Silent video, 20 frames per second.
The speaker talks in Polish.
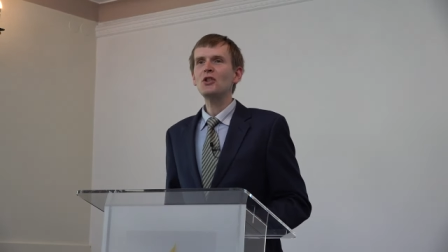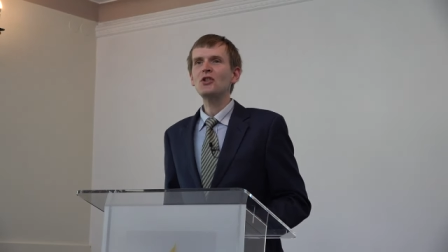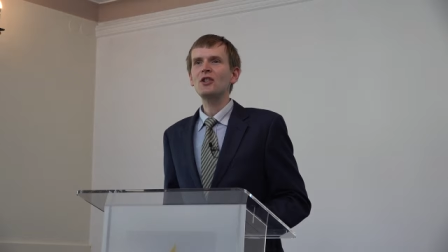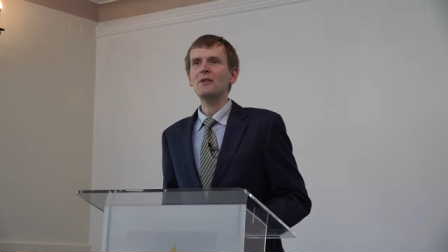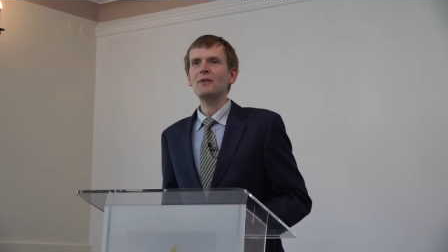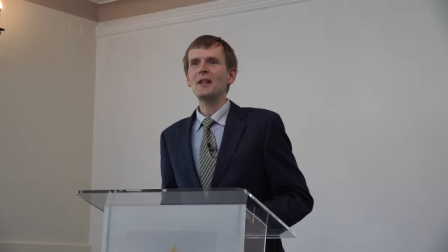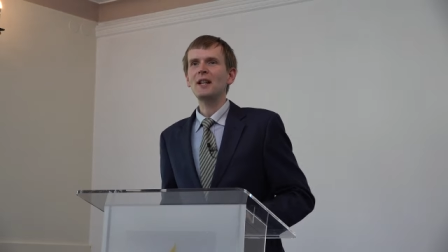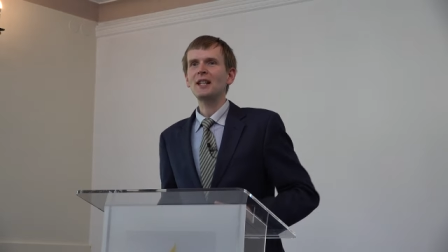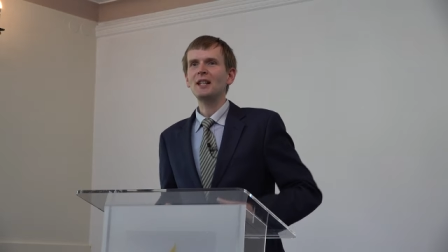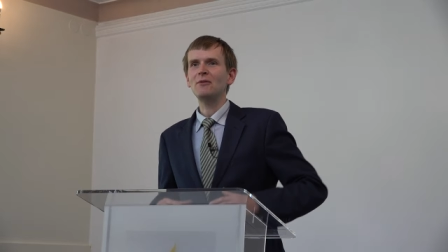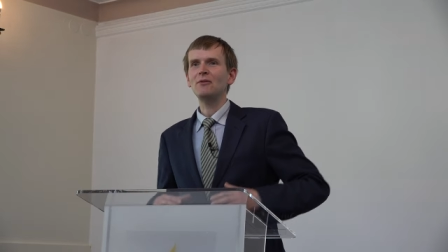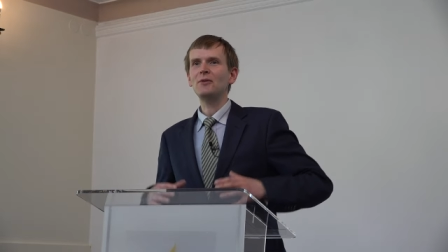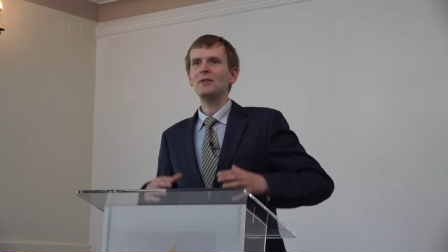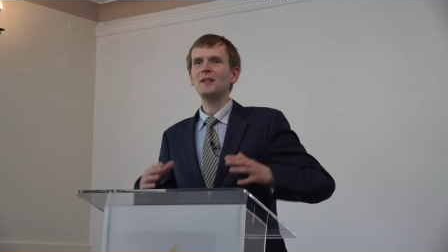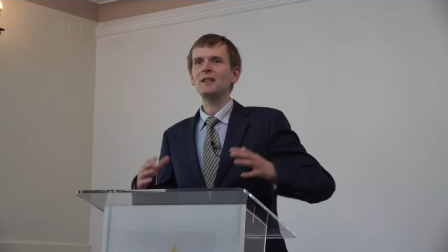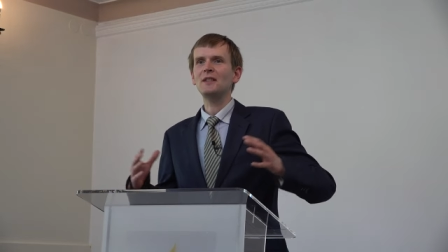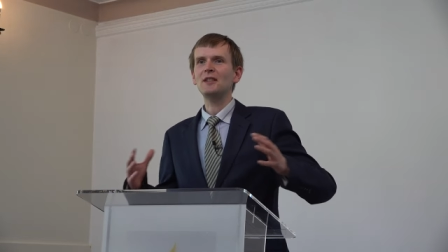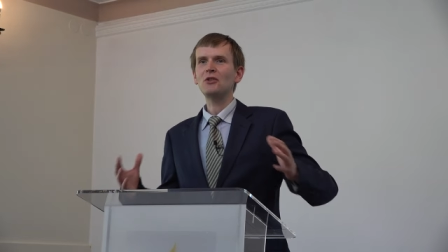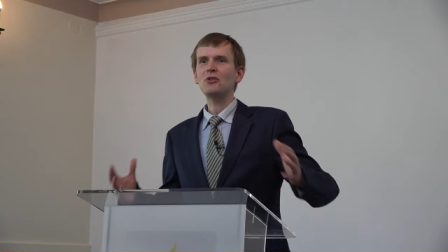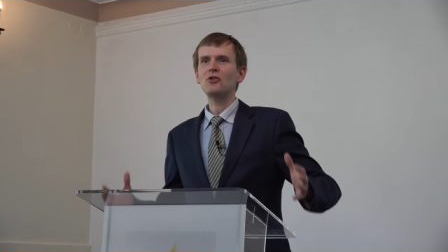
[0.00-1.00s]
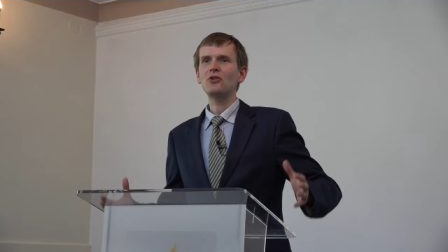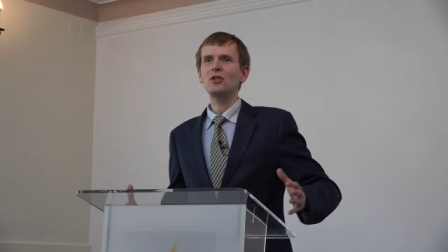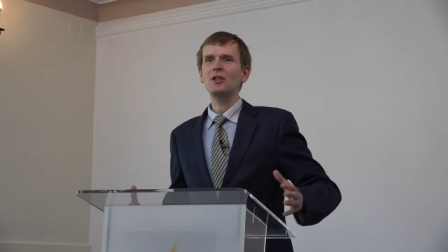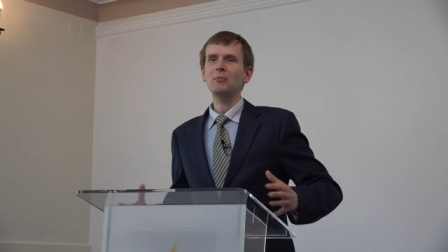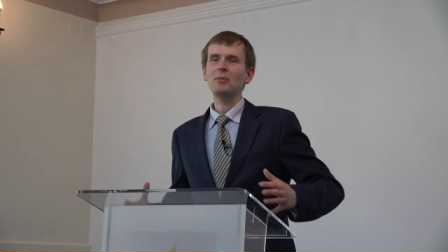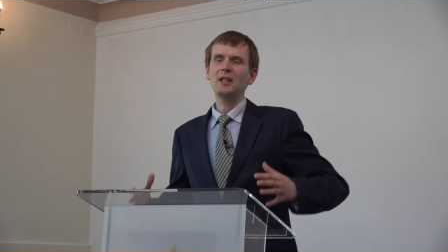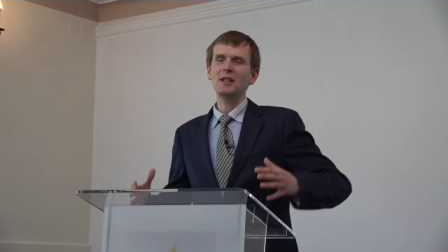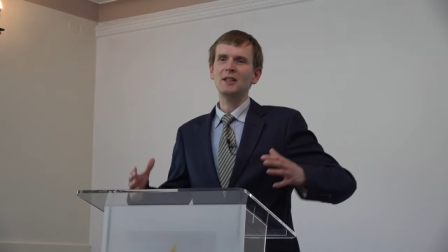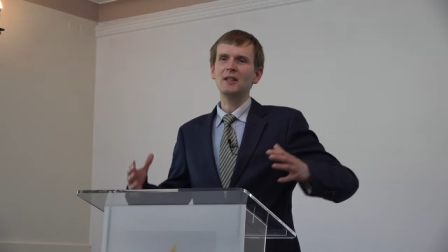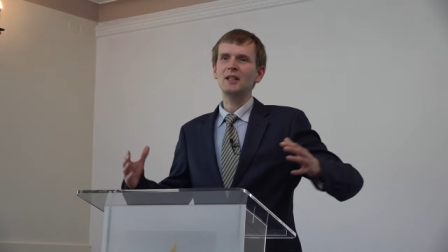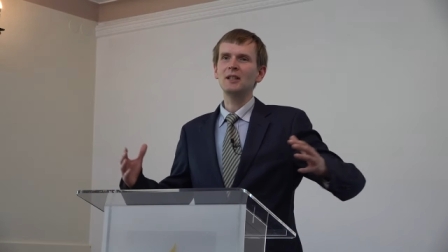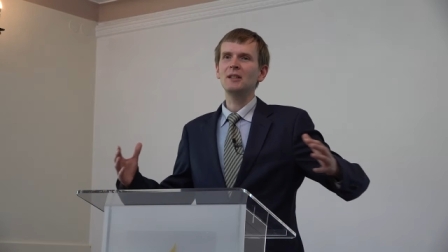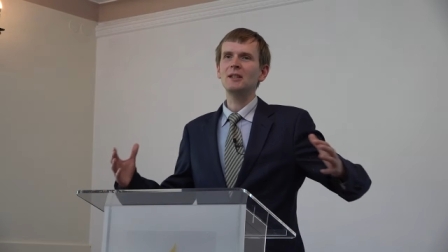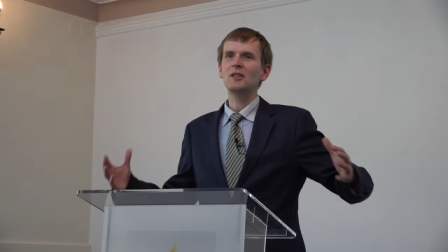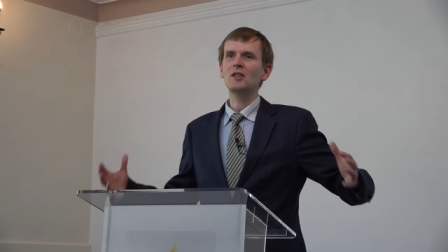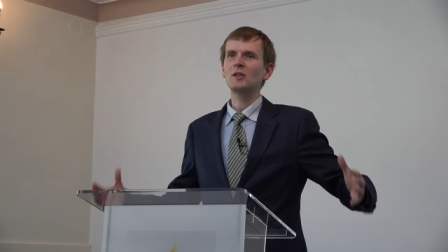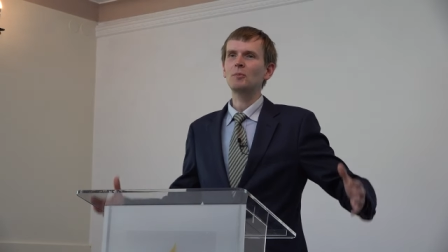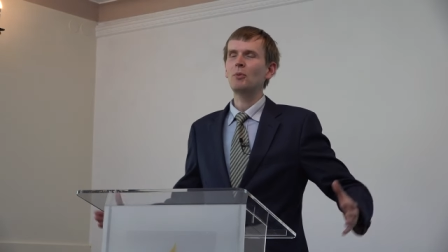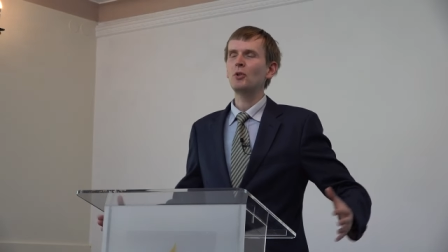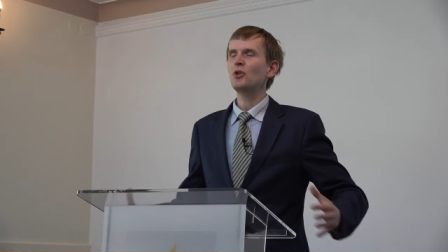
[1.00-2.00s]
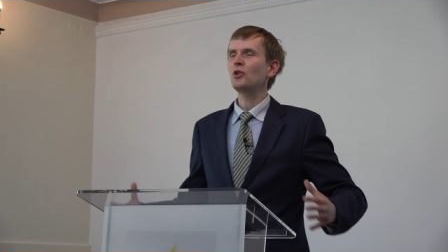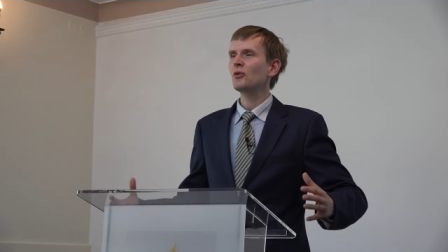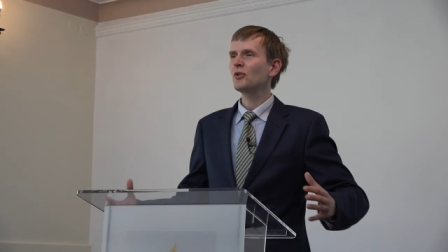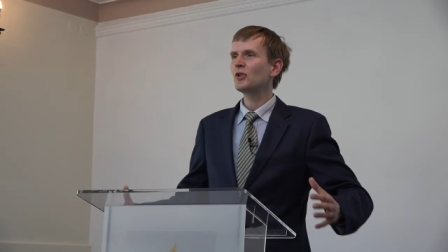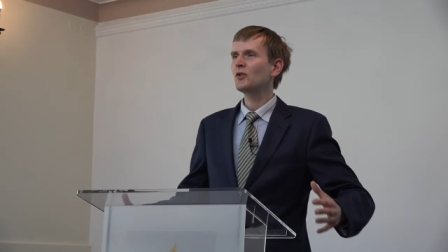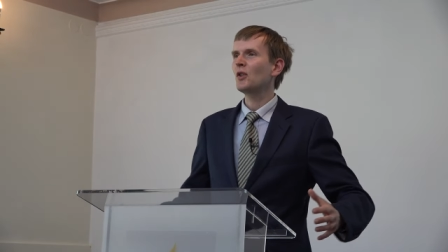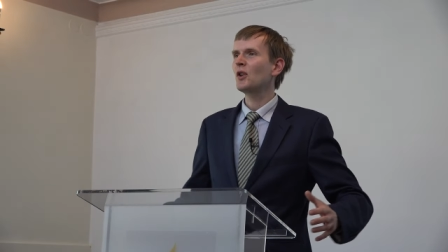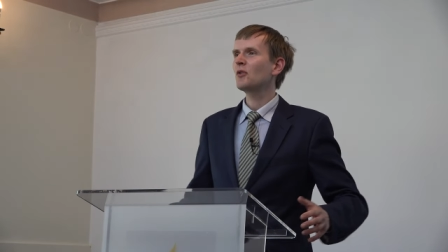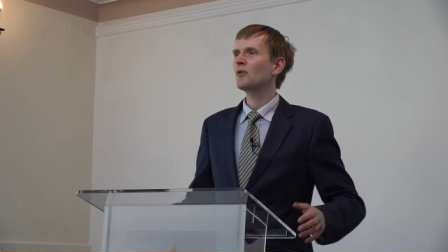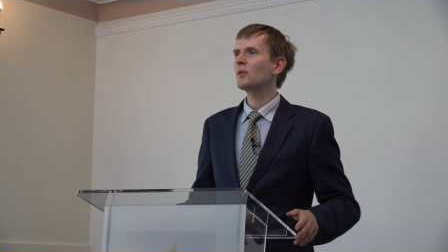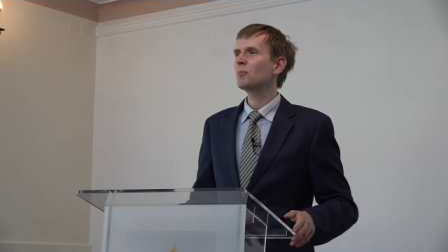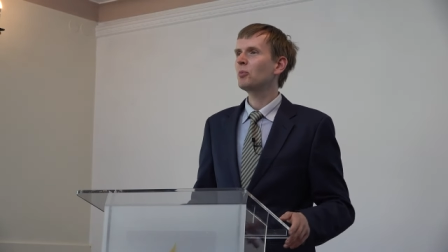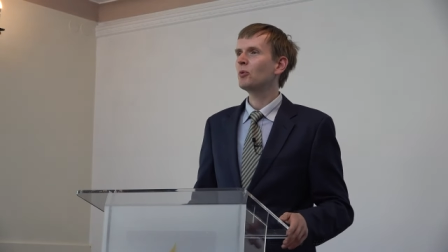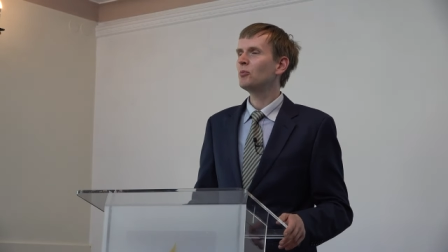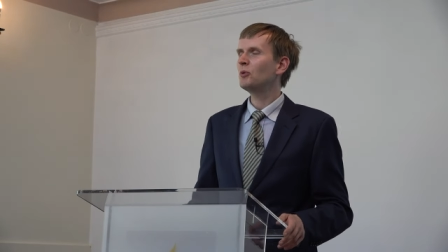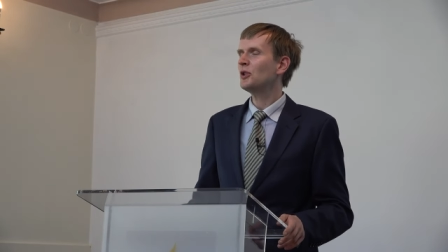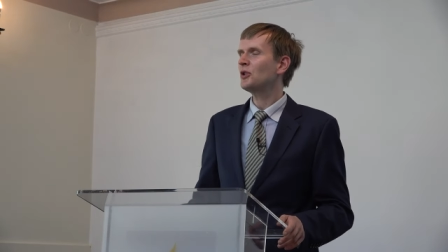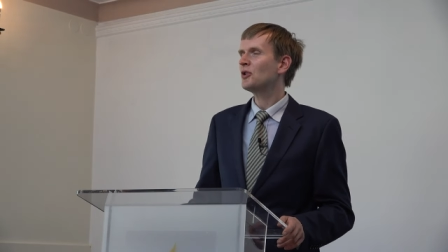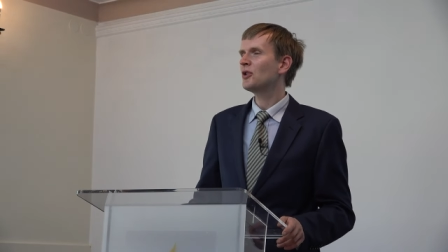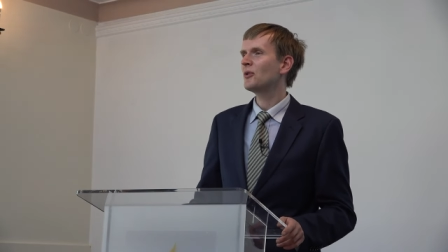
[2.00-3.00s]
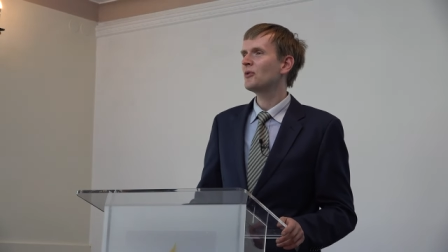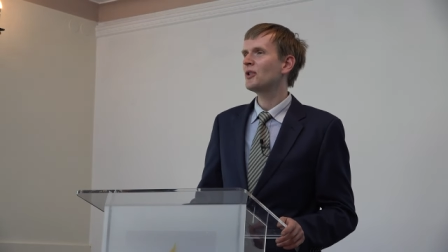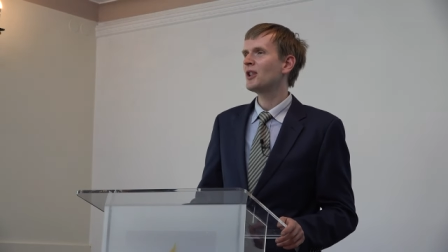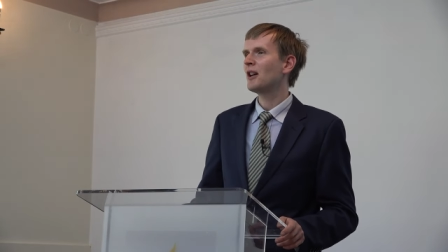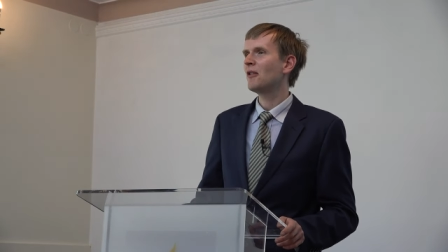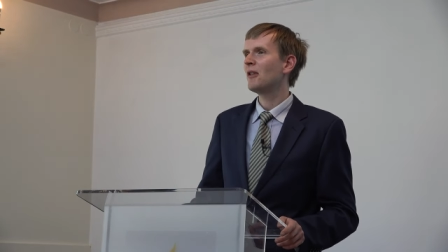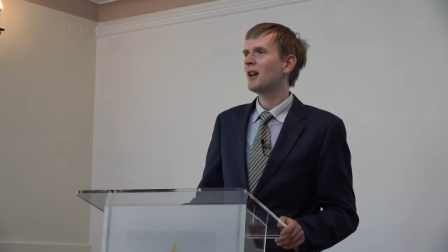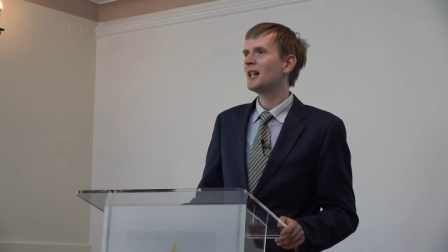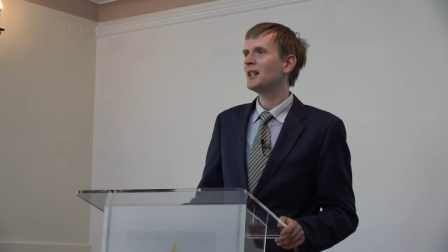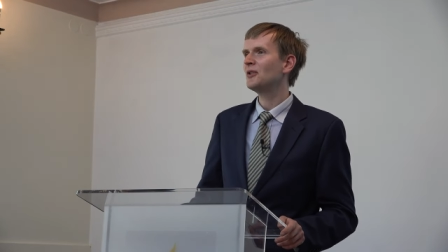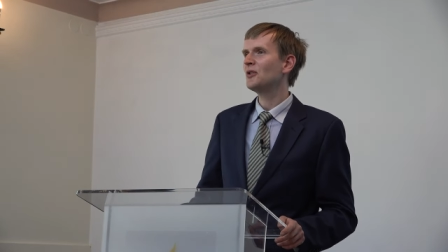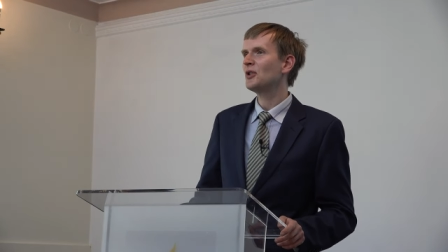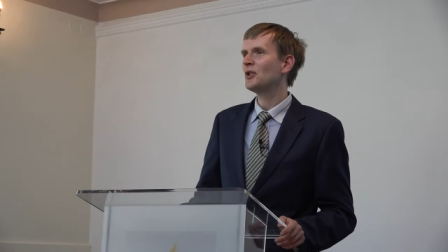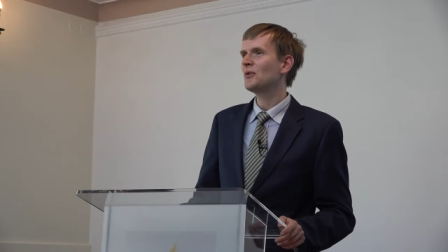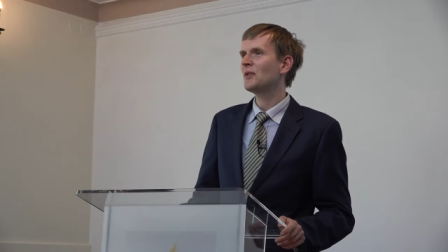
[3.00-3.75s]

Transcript: że w takim fizycznym, kiedy rozpoczął swoją publiczną działalność,